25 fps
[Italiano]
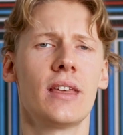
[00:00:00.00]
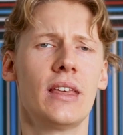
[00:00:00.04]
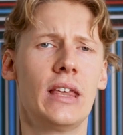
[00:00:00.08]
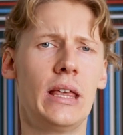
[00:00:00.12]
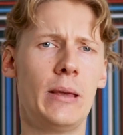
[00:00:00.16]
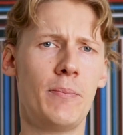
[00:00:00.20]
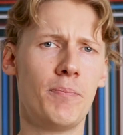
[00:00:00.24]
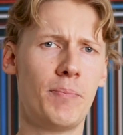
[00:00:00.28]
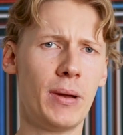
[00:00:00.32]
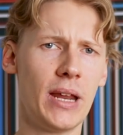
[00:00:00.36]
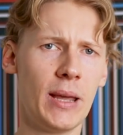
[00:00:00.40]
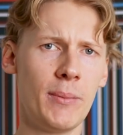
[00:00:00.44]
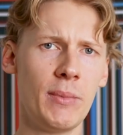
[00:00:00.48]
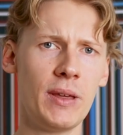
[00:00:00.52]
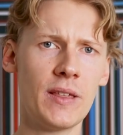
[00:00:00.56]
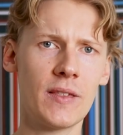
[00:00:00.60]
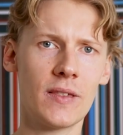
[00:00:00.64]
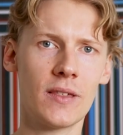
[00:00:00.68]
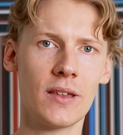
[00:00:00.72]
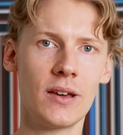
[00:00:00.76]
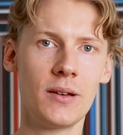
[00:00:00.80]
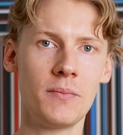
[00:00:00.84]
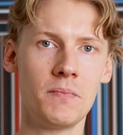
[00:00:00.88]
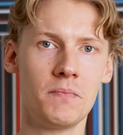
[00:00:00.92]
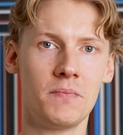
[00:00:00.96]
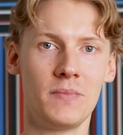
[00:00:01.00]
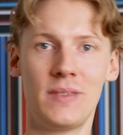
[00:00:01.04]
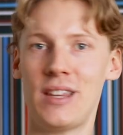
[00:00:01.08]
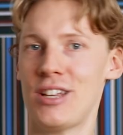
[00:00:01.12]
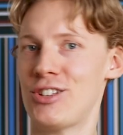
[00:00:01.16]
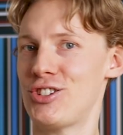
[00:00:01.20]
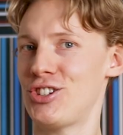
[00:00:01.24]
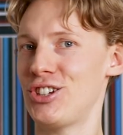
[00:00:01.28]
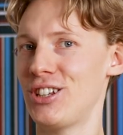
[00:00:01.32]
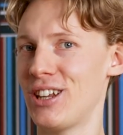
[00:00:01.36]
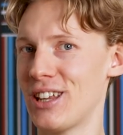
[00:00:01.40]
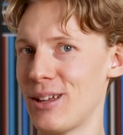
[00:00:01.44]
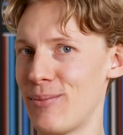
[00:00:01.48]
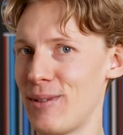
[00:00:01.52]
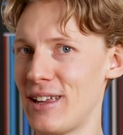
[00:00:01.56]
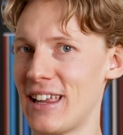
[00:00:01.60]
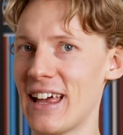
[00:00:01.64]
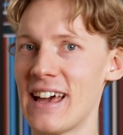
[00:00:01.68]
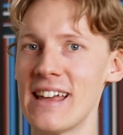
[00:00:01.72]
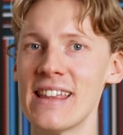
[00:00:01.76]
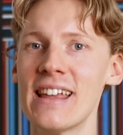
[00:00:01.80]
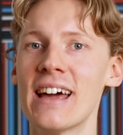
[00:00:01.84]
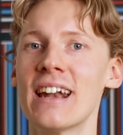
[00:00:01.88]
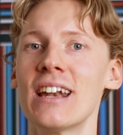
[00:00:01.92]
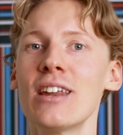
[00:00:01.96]
In primis, decine di
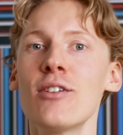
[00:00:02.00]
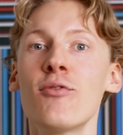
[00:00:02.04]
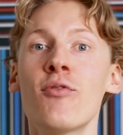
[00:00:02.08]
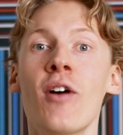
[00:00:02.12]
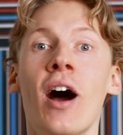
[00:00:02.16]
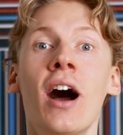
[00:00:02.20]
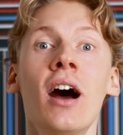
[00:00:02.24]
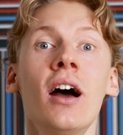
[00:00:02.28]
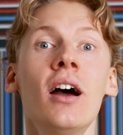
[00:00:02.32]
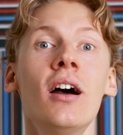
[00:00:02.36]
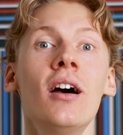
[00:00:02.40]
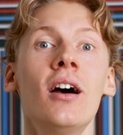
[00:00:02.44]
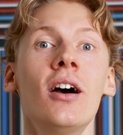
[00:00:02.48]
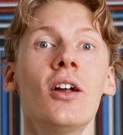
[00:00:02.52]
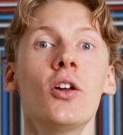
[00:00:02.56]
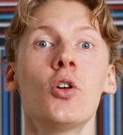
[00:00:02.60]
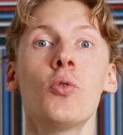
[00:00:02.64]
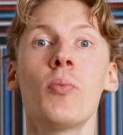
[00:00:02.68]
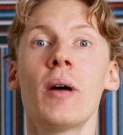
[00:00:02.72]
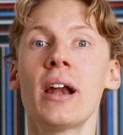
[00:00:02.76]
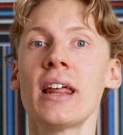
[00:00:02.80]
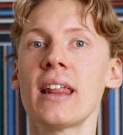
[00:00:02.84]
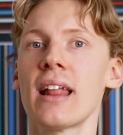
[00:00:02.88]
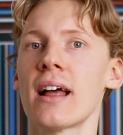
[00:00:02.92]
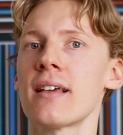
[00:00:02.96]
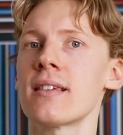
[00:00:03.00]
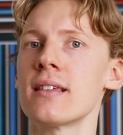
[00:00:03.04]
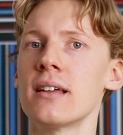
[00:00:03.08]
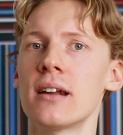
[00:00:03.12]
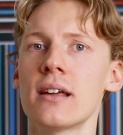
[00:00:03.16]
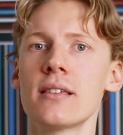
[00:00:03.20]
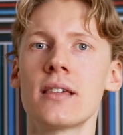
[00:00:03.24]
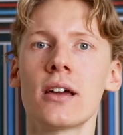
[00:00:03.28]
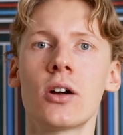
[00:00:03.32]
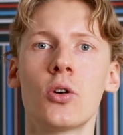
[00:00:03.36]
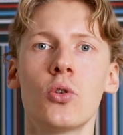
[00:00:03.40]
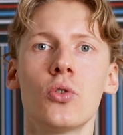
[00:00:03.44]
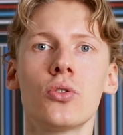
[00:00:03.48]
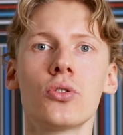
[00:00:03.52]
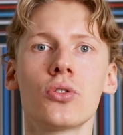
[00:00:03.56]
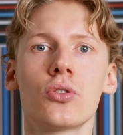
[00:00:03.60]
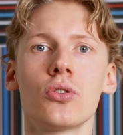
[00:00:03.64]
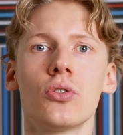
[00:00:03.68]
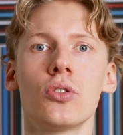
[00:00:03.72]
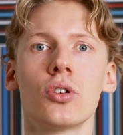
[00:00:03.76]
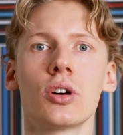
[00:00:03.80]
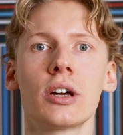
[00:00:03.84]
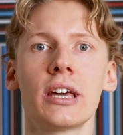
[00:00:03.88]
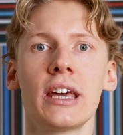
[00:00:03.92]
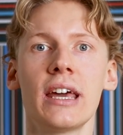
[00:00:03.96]
migliaia di anni fa, l'umanità si rese
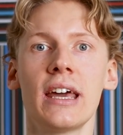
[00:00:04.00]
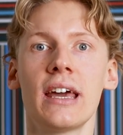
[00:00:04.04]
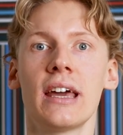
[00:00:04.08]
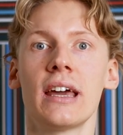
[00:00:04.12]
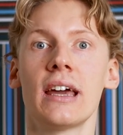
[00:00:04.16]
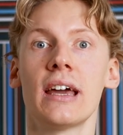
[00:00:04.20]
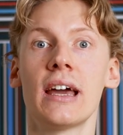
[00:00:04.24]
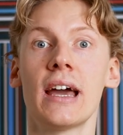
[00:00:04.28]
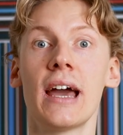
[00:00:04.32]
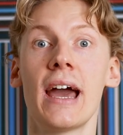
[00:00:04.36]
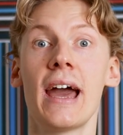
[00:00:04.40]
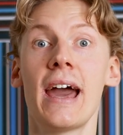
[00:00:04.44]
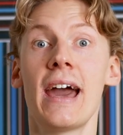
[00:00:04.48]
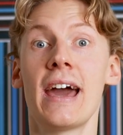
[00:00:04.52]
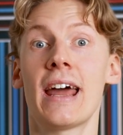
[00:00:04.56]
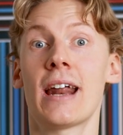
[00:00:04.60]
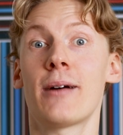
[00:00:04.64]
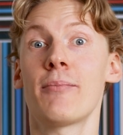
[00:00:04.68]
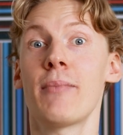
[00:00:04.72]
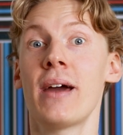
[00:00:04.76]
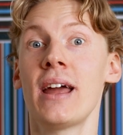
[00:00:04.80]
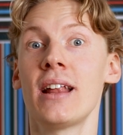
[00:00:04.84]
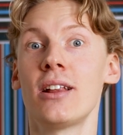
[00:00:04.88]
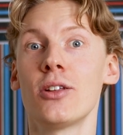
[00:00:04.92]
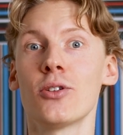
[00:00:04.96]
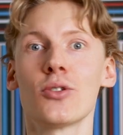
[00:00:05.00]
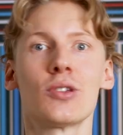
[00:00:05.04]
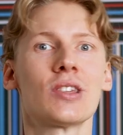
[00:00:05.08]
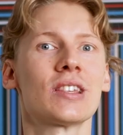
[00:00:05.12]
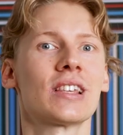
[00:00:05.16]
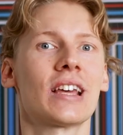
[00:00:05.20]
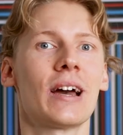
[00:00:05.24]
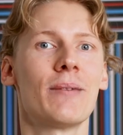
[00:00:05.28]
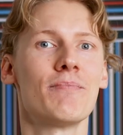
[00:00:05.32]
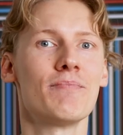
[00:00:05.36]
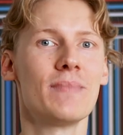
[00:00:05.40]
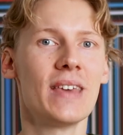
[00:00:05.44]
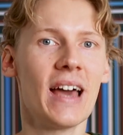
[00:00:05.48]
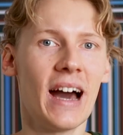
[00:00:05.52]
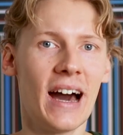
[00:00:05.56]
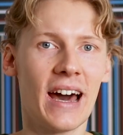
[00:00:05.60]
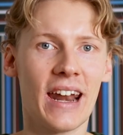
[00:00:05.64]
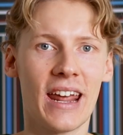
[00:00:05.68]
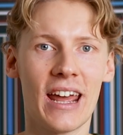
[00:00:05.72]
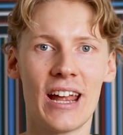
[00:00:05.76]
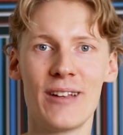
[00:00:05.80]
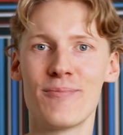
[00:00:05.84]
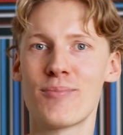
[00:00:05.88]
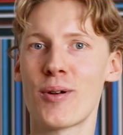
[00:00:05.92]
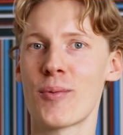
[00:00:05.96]
conto che era meglio
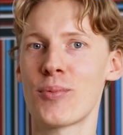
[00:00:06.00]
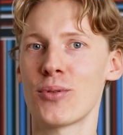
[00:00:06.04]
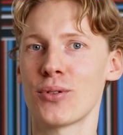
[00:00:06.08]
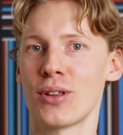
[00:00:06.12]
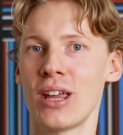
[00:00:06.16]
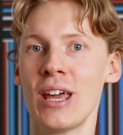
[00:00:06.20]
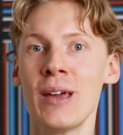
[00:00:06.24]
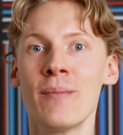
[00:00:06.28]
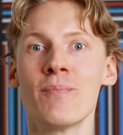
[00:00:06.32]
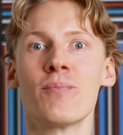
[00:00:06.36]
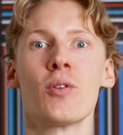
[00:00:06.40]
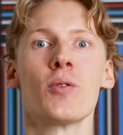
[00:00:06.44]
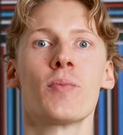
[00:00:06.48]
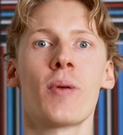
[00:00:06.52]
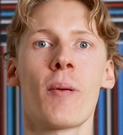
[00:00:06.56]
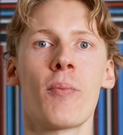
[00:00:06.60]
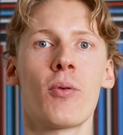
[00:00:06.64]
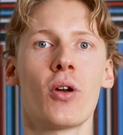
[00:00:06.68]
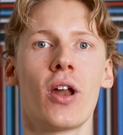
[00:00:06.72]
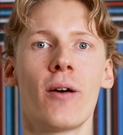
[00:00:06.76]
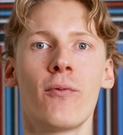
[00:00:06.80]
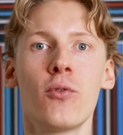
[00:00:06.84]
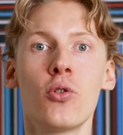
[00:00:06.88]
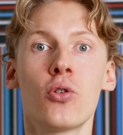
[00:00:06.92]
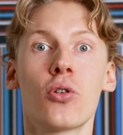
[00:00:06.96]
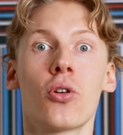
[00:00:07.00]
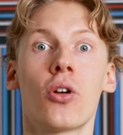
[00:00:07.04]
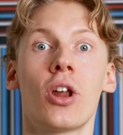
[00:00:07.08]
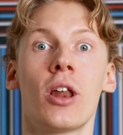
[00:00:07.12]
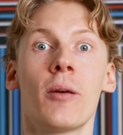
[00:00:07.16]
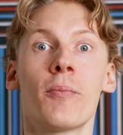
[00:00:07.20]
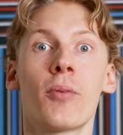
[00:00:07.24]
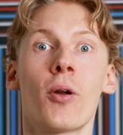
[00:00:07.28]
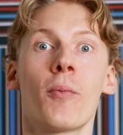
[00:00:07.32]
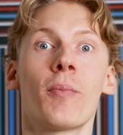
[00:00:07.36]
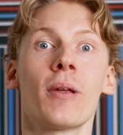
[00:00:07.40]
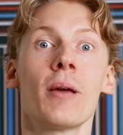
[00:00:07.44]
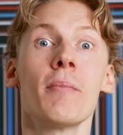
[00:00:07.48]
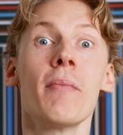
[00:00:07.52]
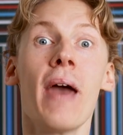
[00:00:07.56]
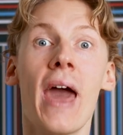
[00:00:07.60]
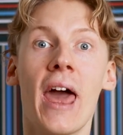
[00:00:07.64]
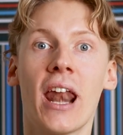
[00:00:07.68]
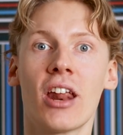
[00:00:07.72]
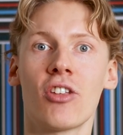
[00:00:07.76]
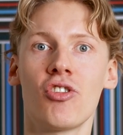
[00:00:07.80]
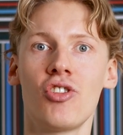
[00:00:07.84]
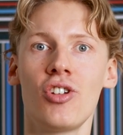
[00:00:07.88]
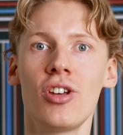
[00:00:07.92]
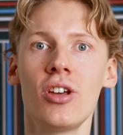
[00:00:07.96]
scambiare il proprio tempo, il proprio lavoro e le proprie
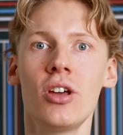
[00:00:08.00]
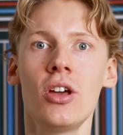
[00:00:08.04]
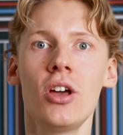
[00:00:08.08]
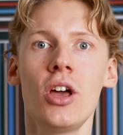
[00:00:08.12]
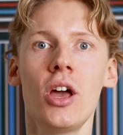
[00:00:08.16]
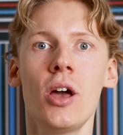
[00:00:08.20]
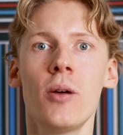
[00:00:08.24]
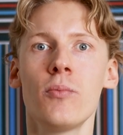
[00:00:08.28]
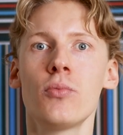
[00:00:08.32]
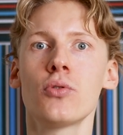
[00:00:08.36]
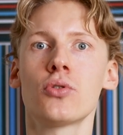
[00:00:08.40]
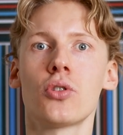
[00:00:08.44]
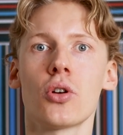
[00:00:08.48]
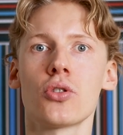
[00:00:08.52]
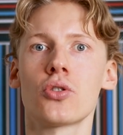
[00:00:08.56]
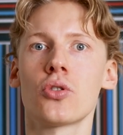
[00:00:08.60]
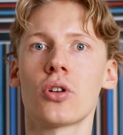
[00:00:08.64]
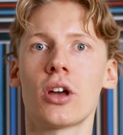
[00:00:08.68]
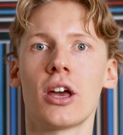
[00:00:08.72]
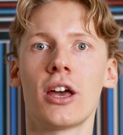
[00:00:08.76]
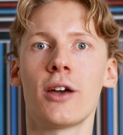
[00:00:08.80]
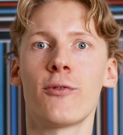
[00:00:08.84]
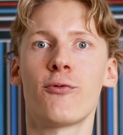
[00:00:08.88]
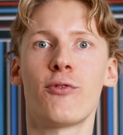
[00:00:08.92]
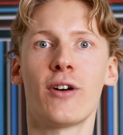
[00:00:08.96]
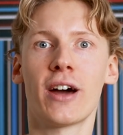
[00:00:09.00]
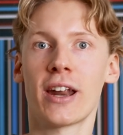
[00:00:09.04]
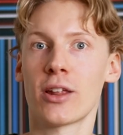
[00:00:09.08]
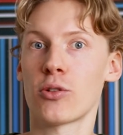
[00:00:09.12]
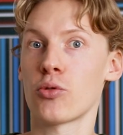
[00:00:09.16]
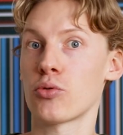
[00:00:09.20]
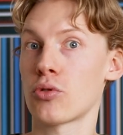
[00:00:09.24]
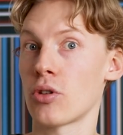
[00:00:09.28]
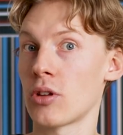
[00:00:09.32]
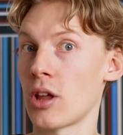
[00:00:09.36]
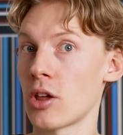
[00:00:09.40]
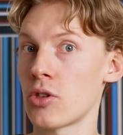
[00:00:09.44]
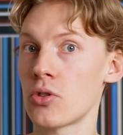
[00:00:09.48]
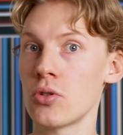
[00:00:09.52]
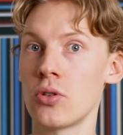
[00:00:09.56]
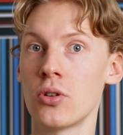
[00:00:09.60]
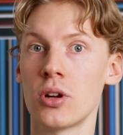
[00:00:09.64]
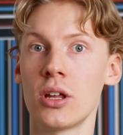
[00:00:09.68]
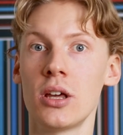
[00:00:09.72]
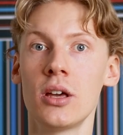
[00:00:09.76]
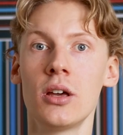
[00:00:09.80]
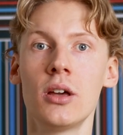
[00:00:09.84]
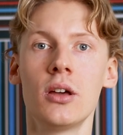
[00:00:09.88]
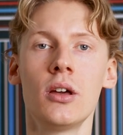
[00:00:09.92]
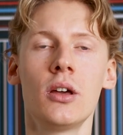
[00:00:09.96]
merci piuttosto che fare tutto da
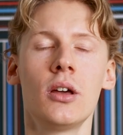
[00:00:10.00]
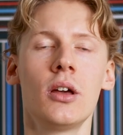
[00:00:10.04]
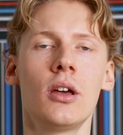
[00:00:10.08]
soli,